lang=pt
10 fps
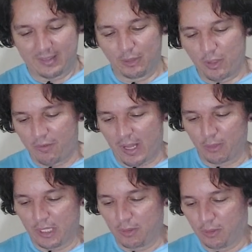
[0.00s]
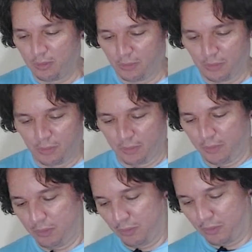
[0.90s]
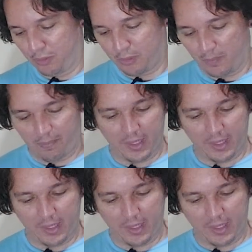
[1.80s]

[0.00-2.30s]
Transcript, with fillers: Tanto que eu falo que no, no, no, no nos.